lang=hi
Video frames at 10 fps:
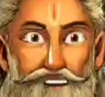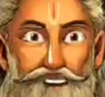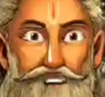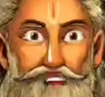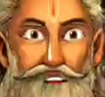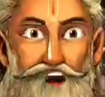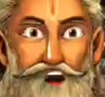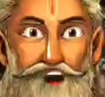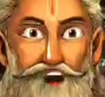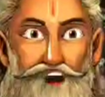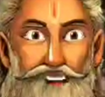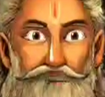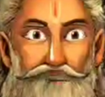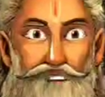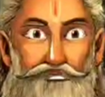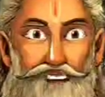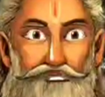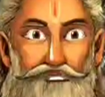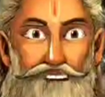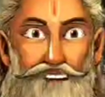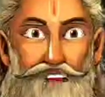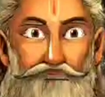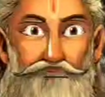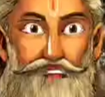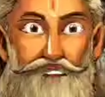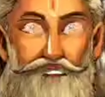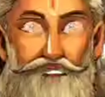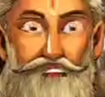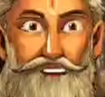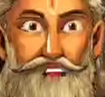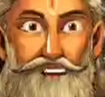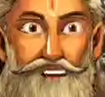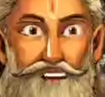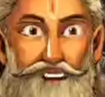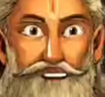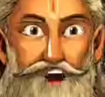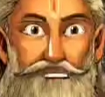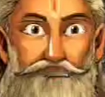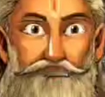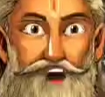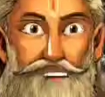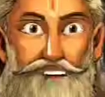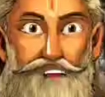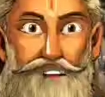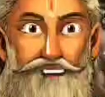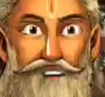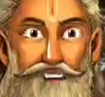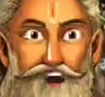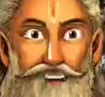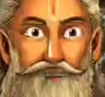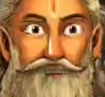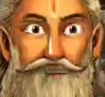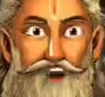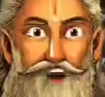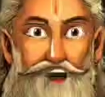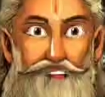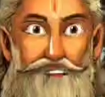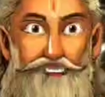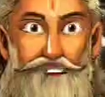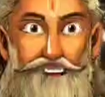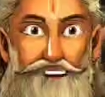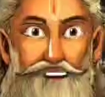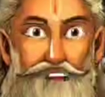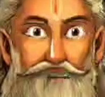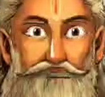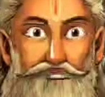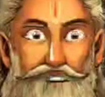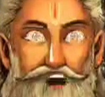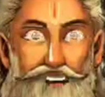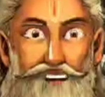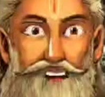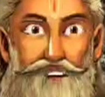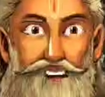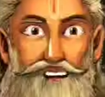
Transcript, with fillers: जाएगी नंबर चार तवे या कढ़ाई को कभी भी तीखी चीज से ना खुरचें हो